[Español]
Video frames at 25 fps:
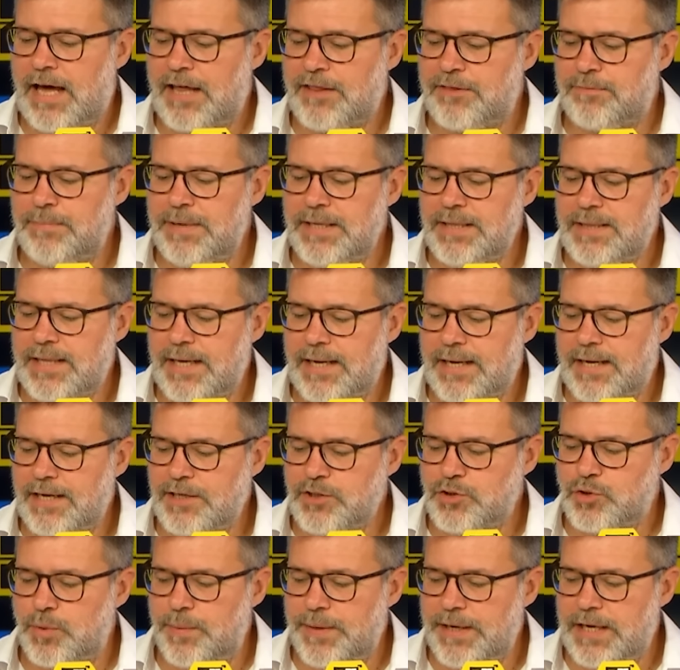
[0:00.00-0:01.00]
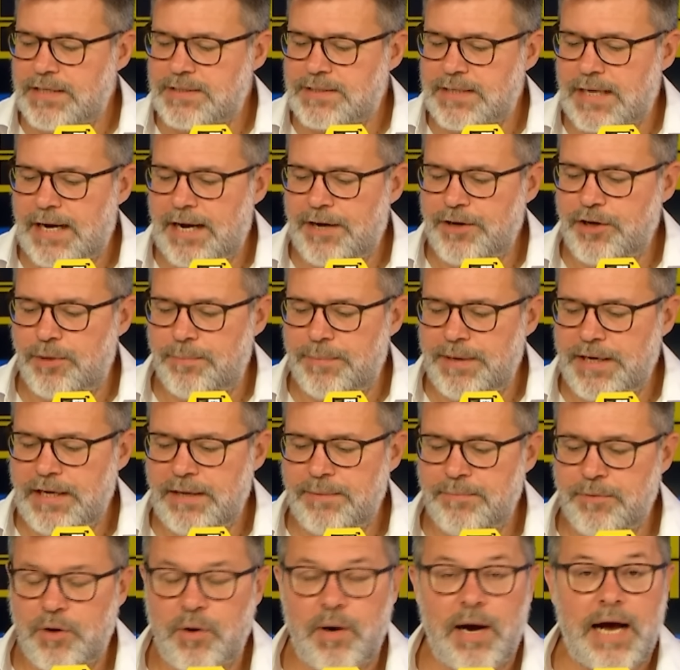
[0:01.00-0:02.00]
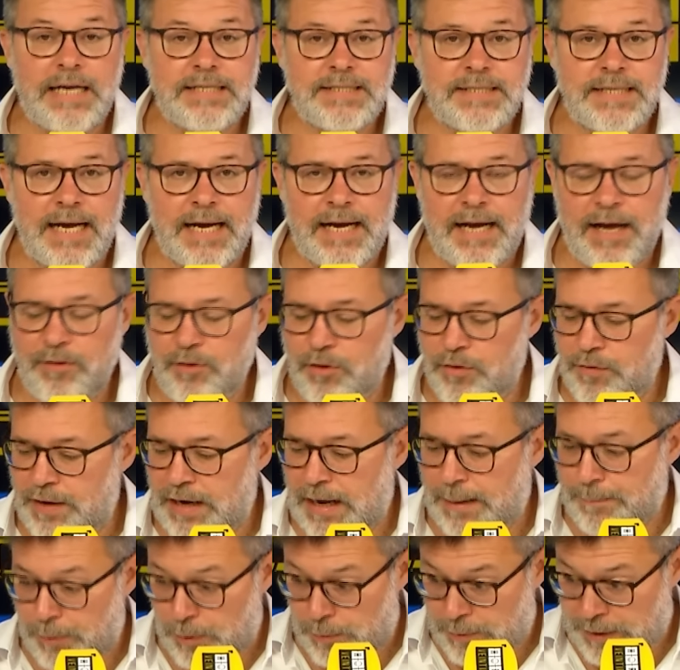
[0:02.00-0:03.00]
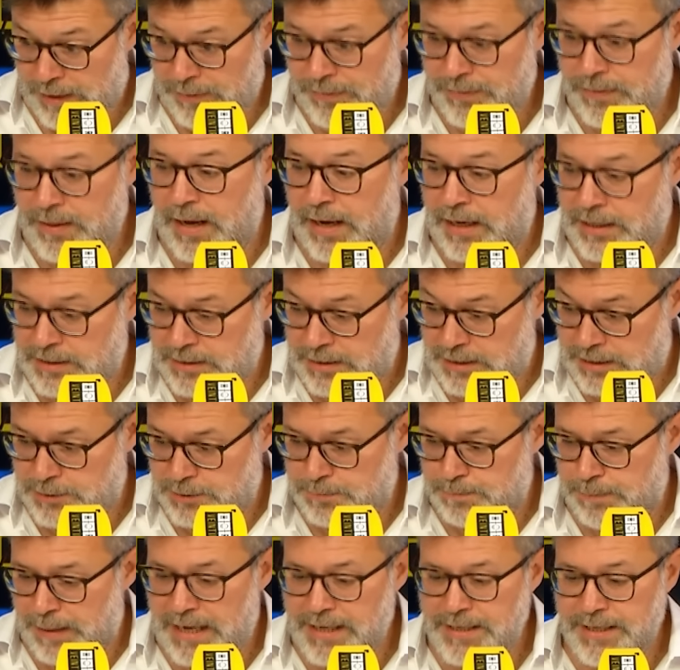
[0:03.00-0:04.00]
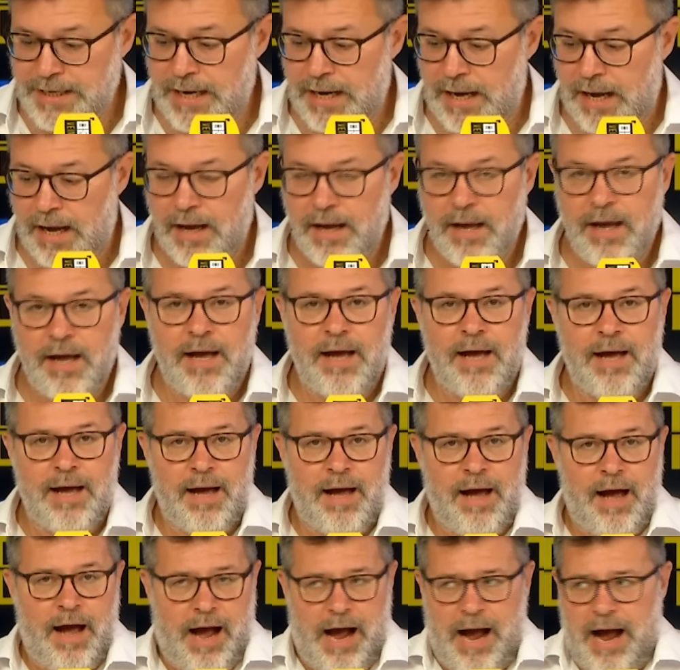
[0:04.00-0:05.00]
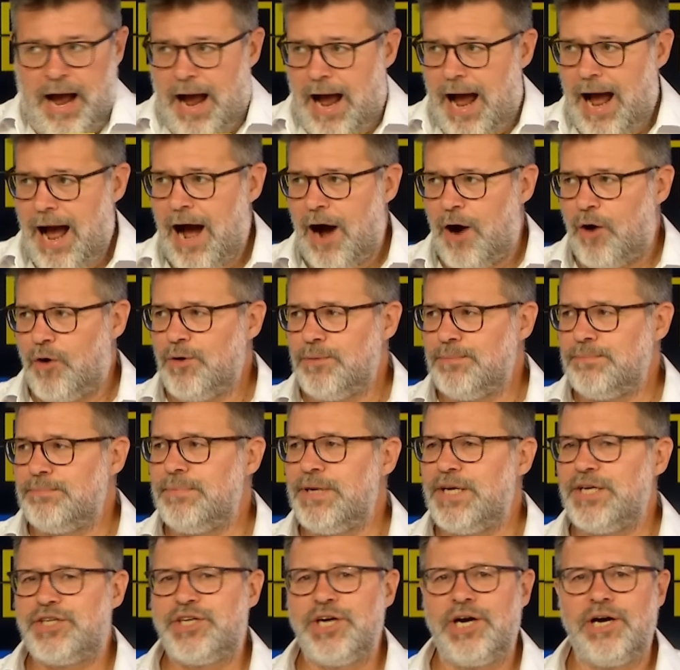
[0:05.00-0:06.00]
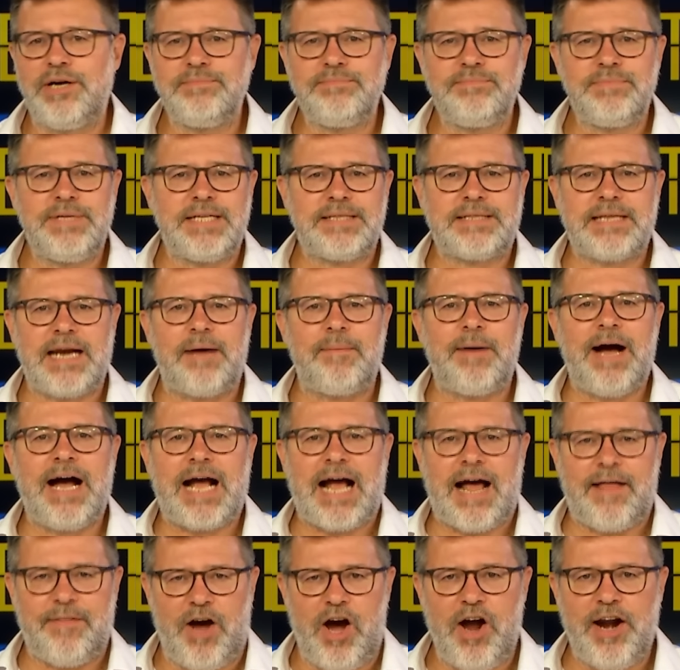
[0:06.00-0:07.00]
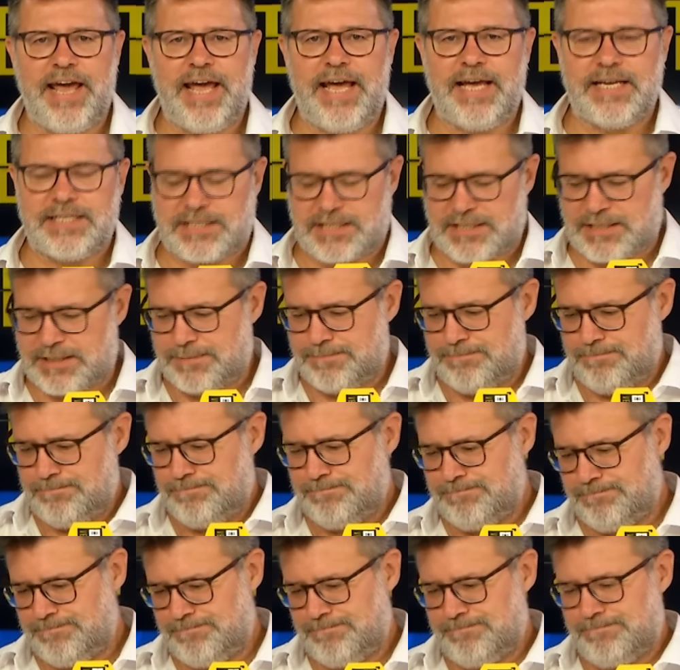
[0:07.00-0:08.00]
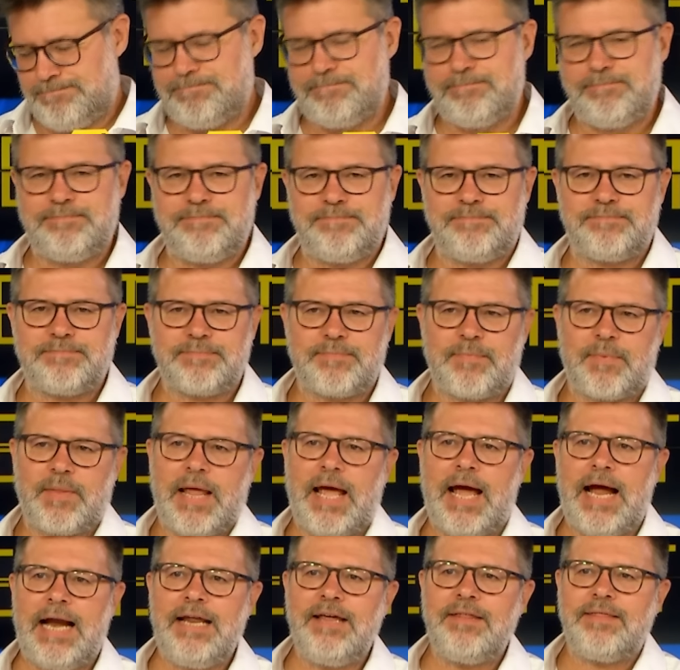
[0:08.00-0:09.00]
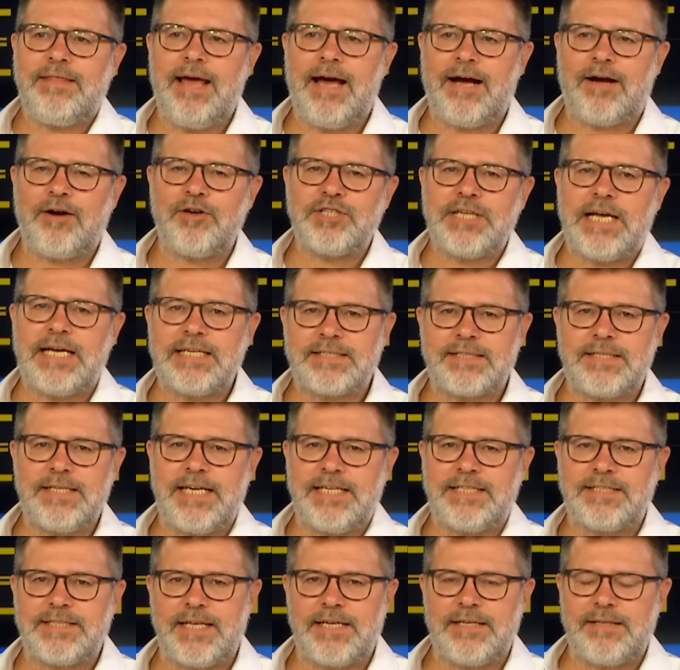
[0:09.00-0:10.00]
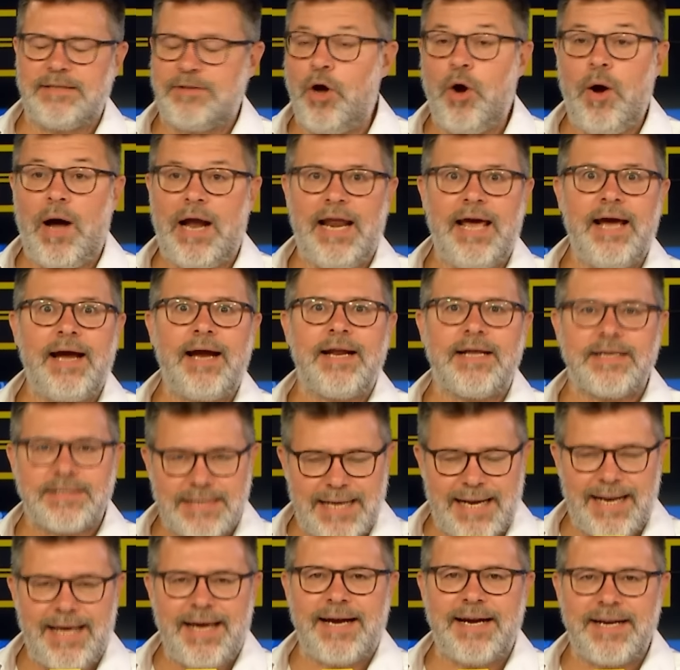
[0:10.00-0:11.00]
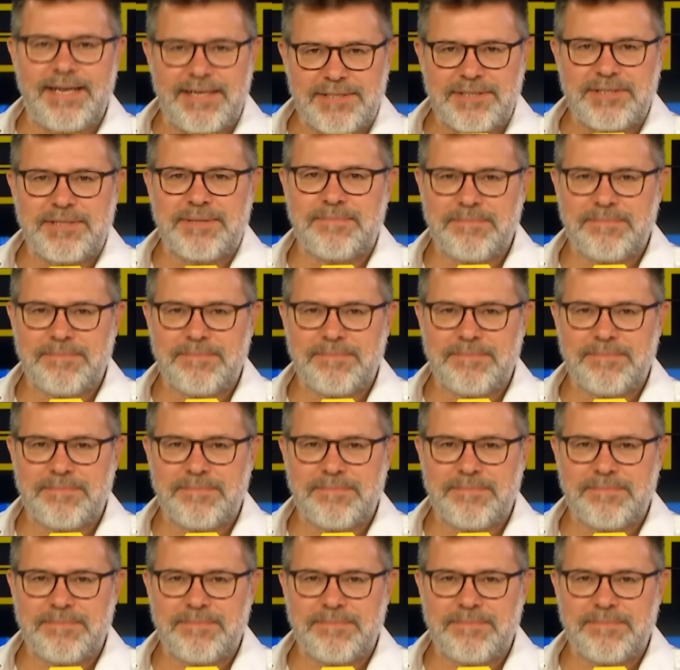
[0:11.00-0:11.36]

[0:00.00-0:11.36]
admite que subir el salario mínimo ha sacado de la pobreza en España a un millón de trabajadores. Alicia, cosas tristes. No, alegres, alegres.